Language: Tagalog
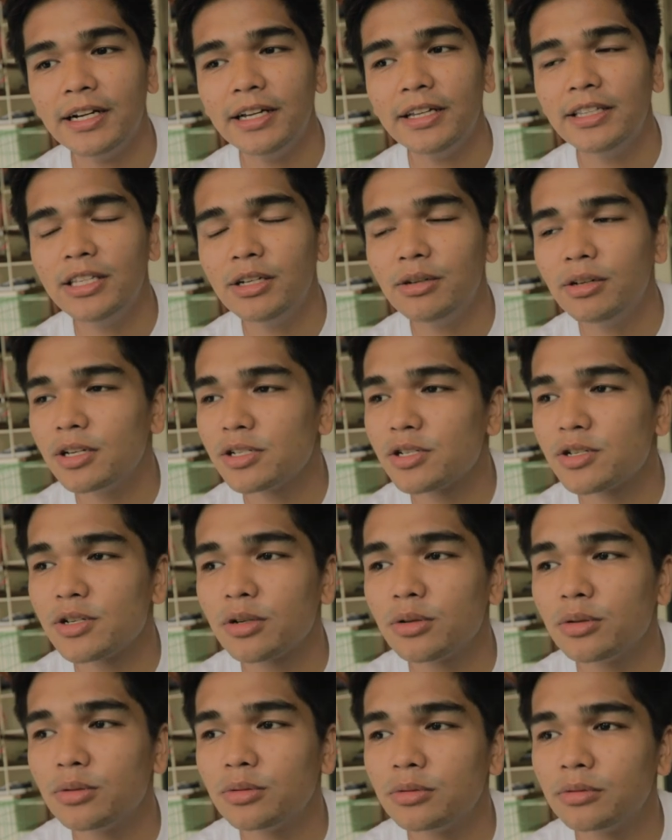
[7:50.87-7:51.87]
Hindi ko lang
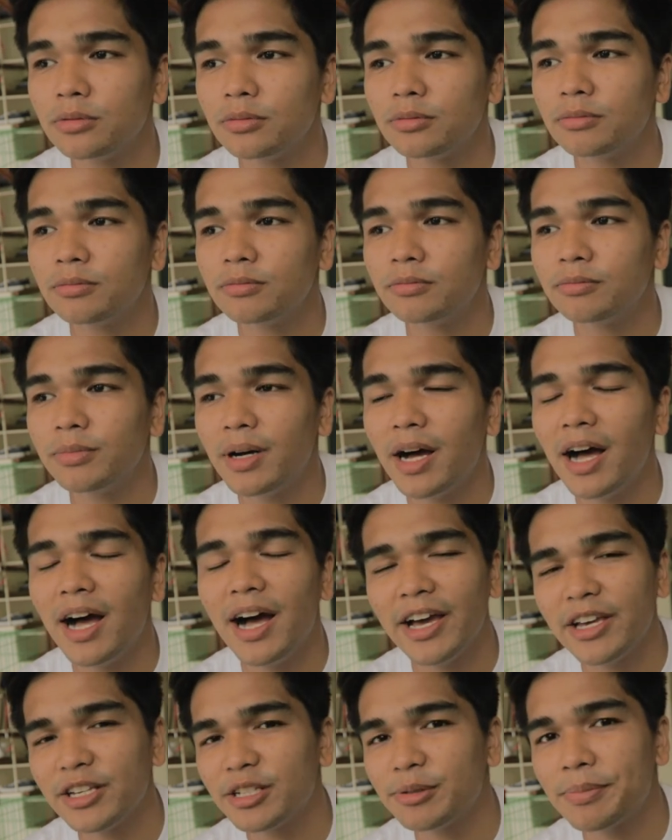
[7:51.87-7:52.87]
sure kung
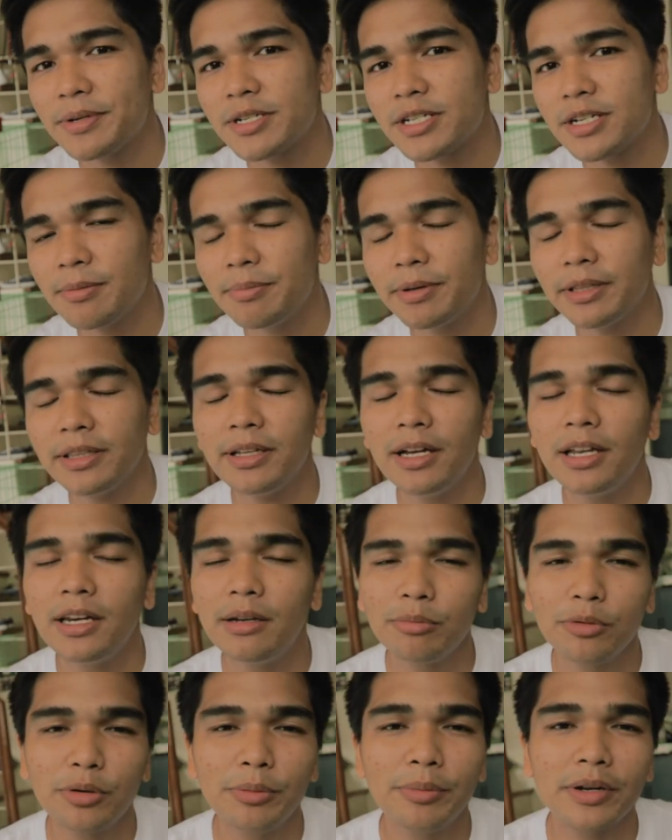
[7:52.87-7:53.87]
maayos pa siya but
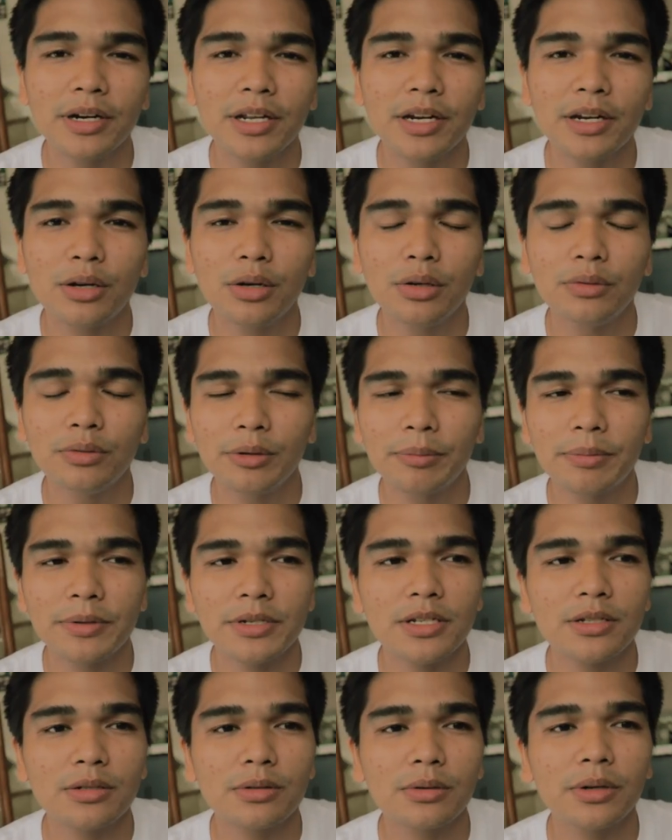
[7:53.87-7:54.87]
alam ko mare-recover pa
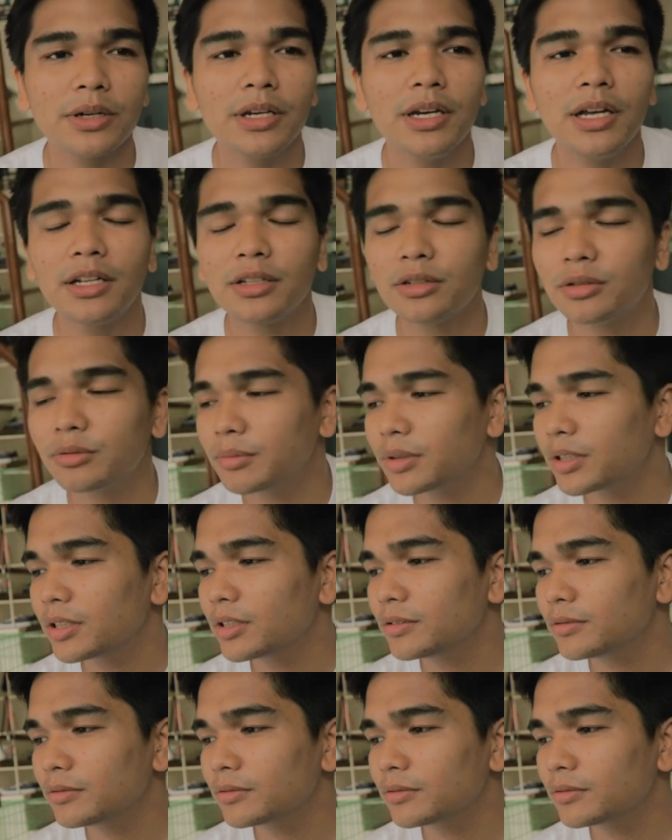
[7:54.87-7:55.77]
siya so kailangan ko mag